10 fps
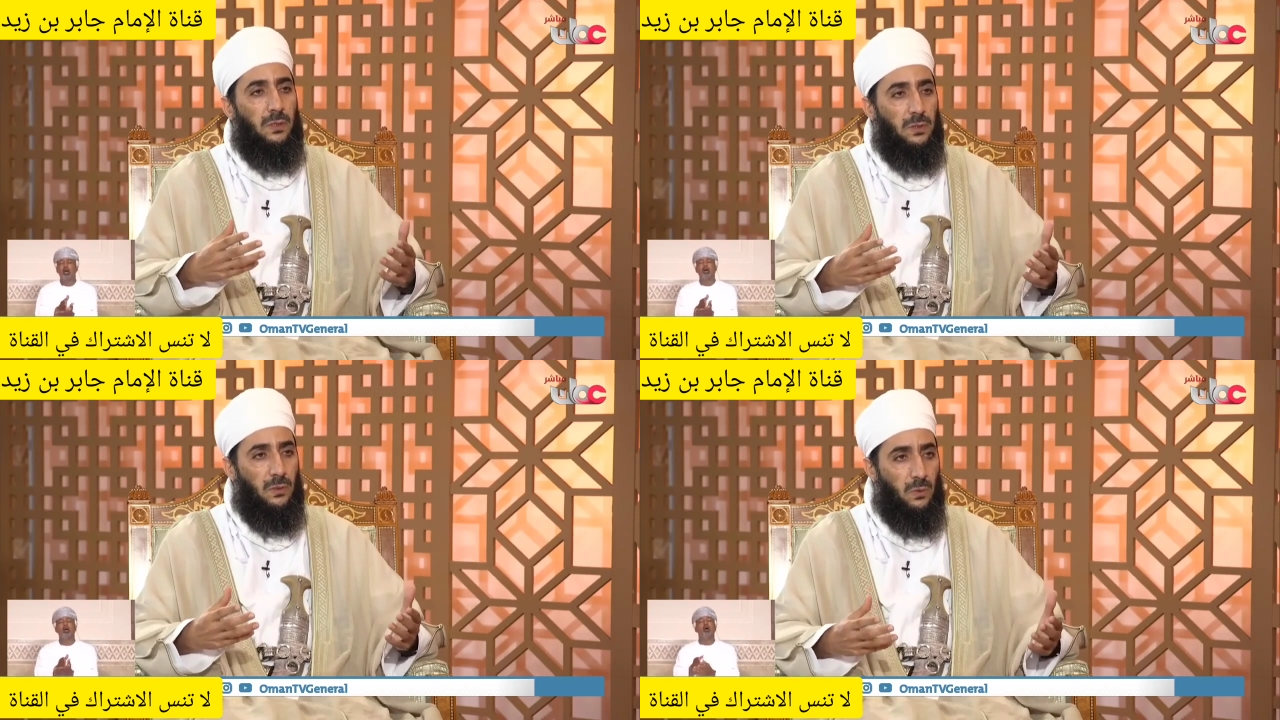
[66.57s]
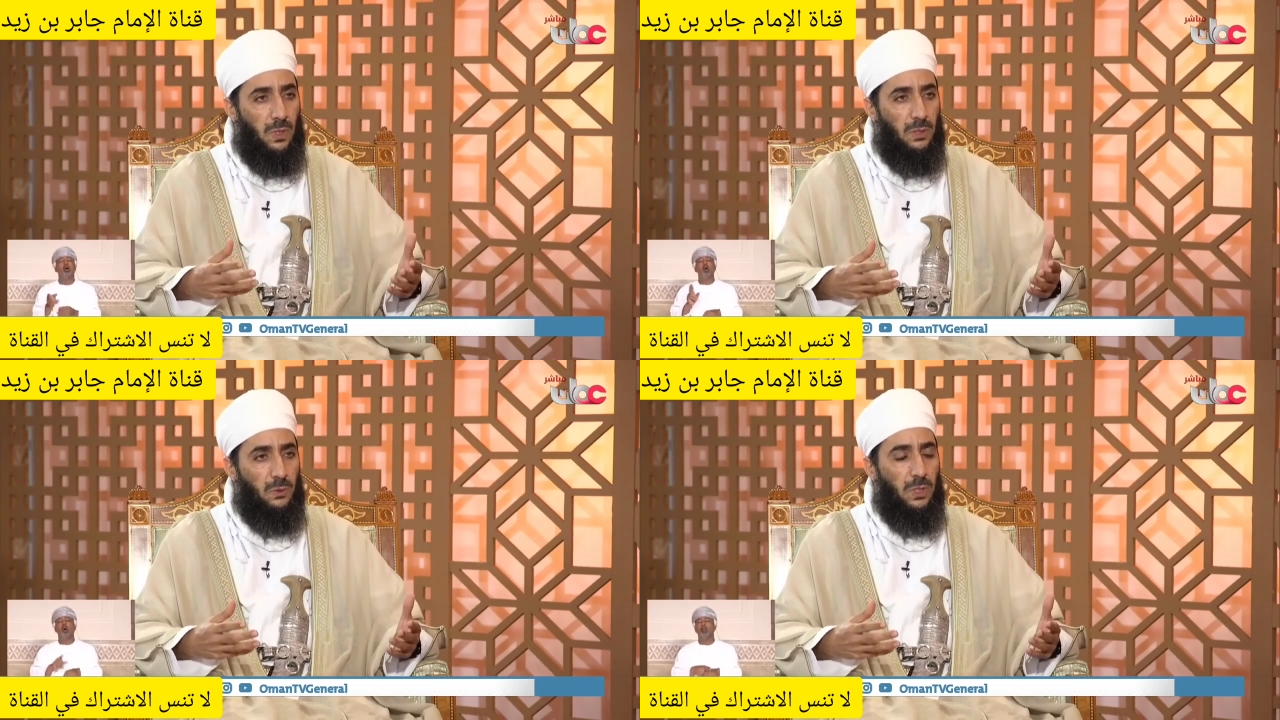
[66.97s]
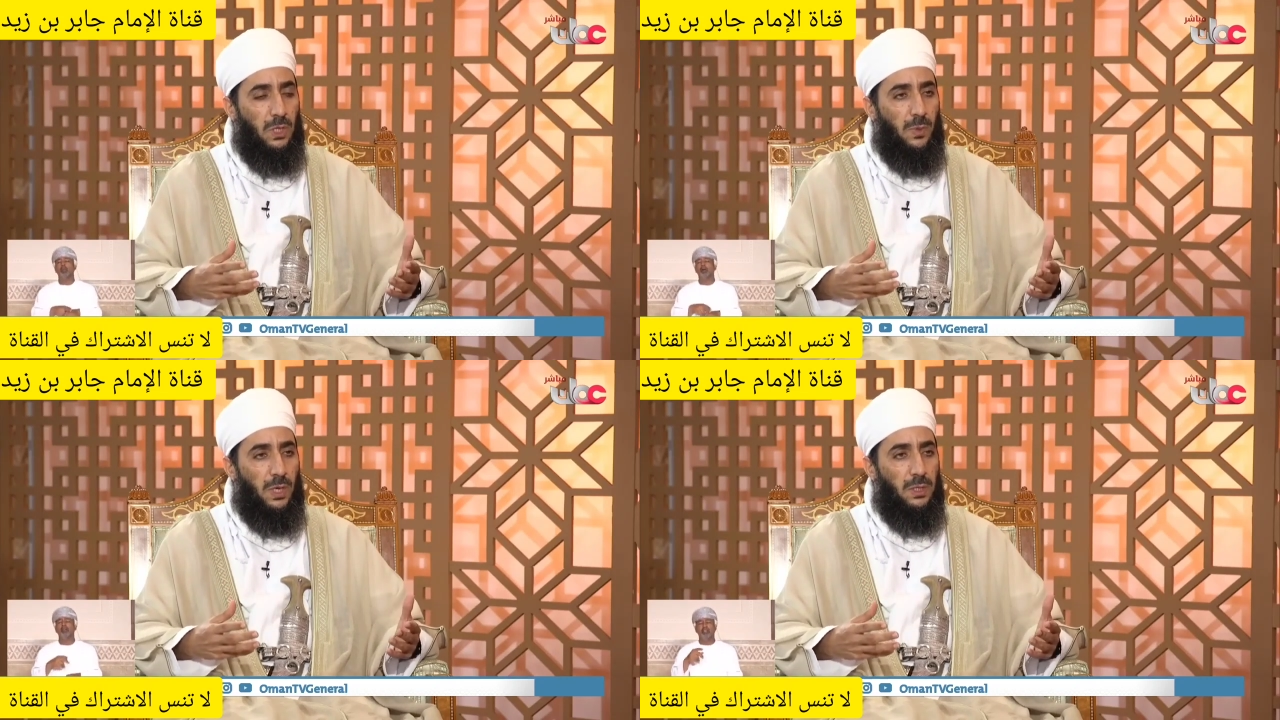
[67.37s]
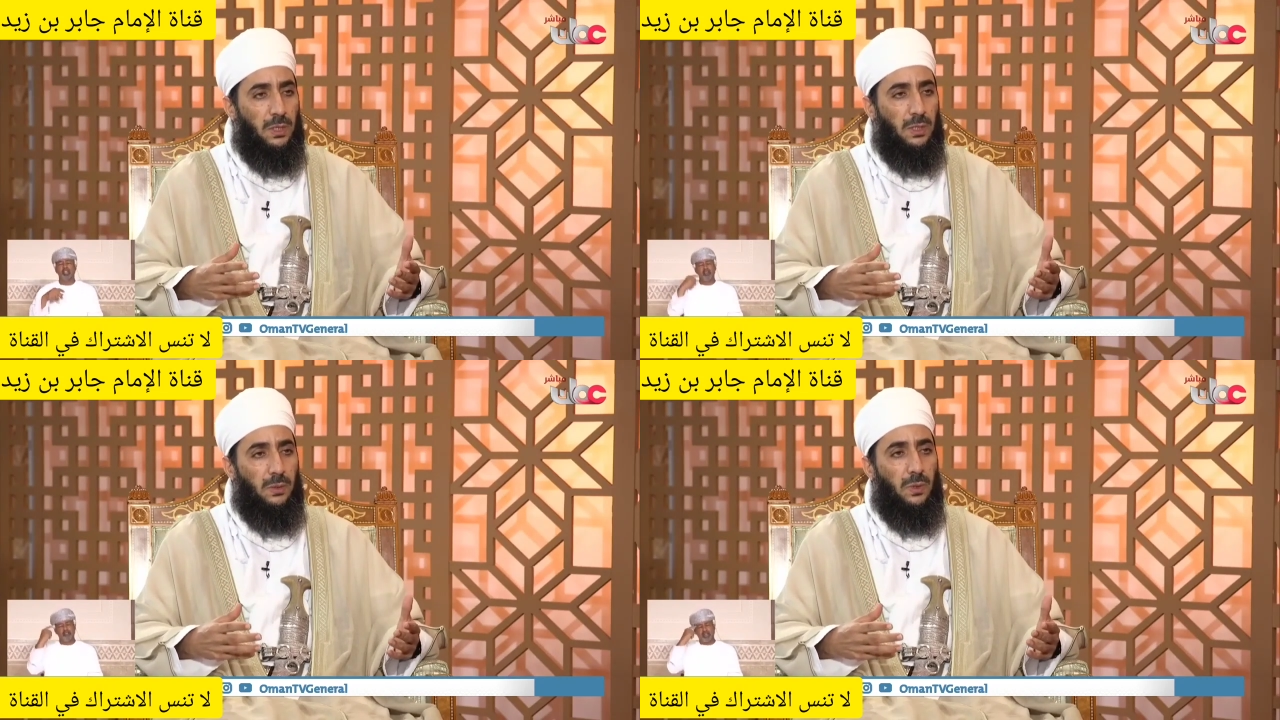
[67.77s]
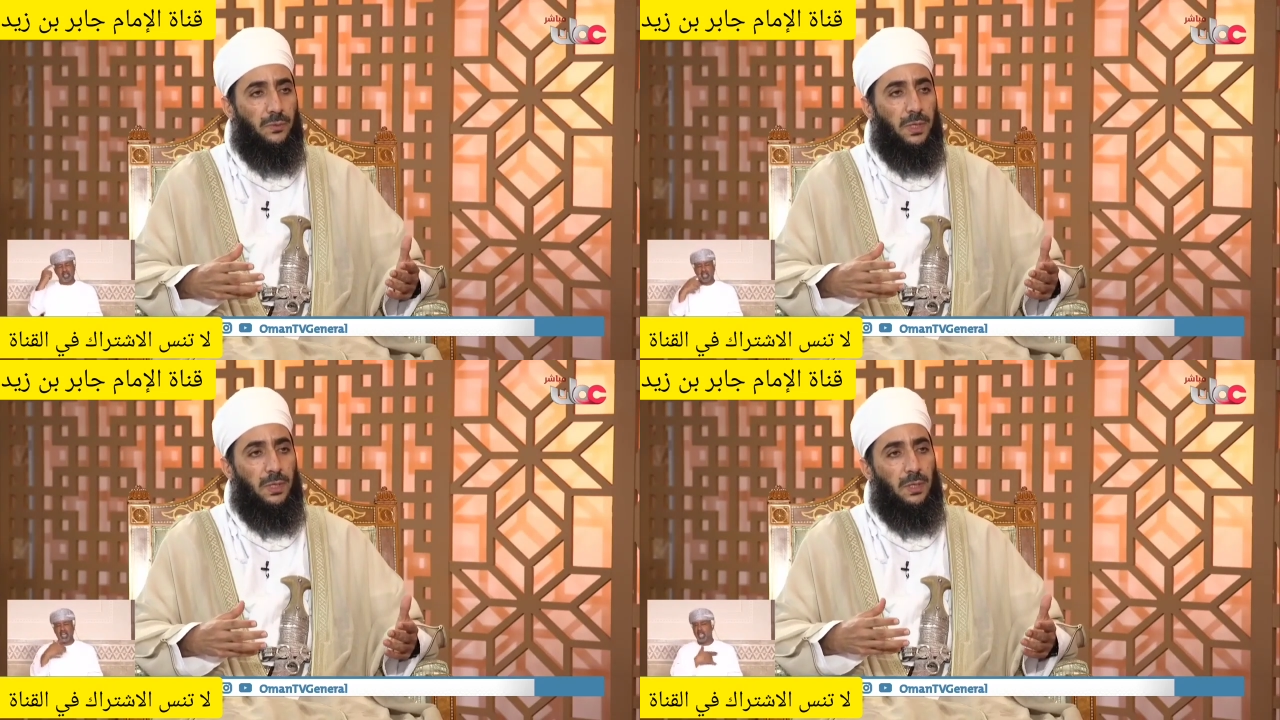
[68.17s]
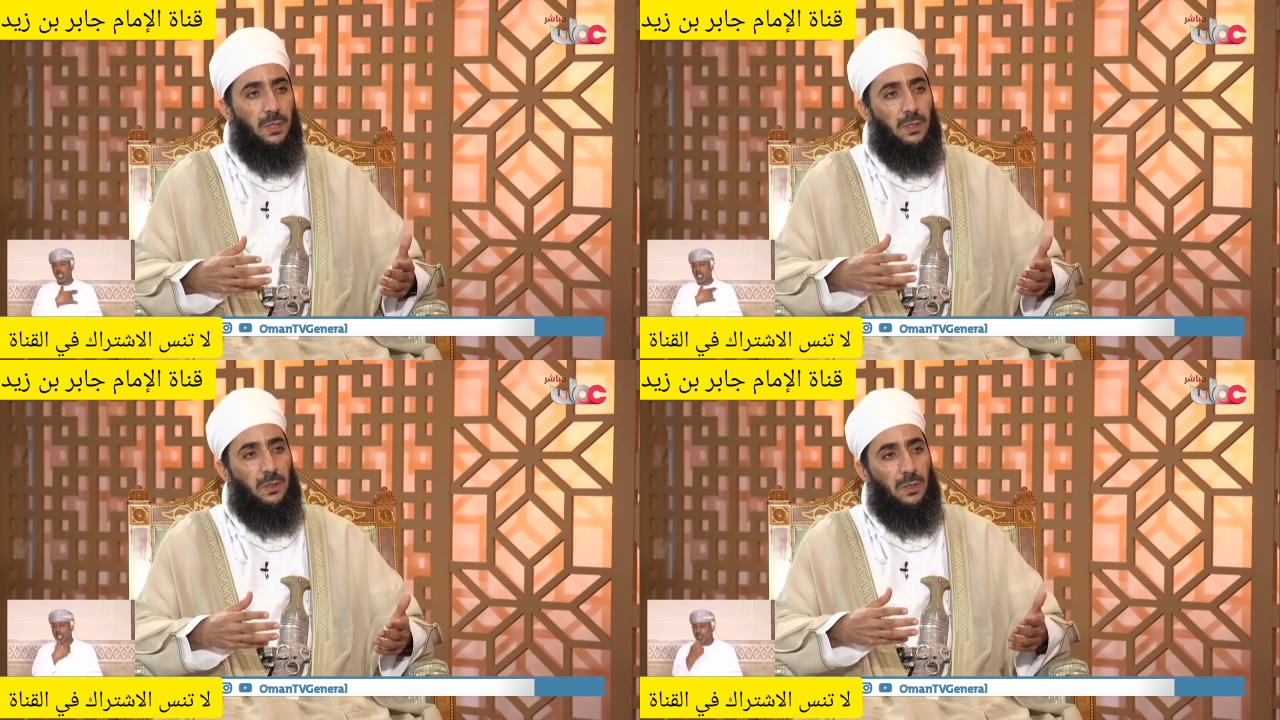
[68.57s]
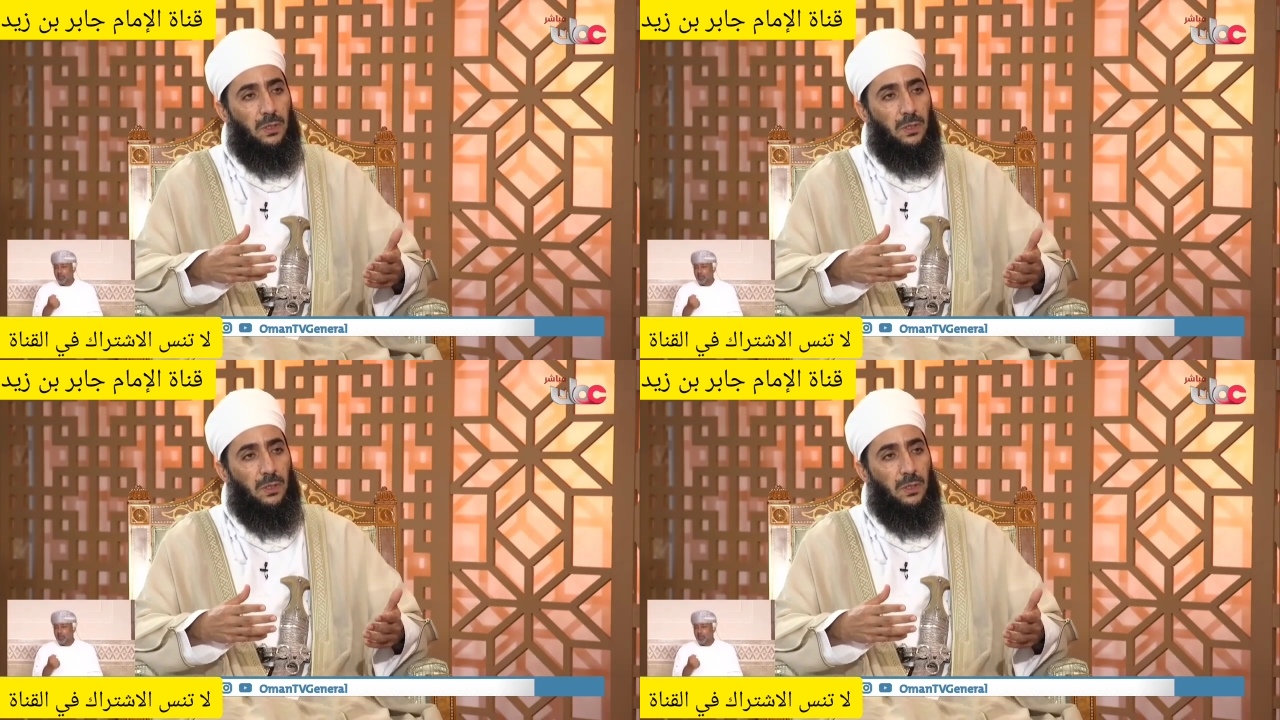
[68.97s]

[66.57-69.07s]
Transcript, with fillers: تصورات إيمانية وفيه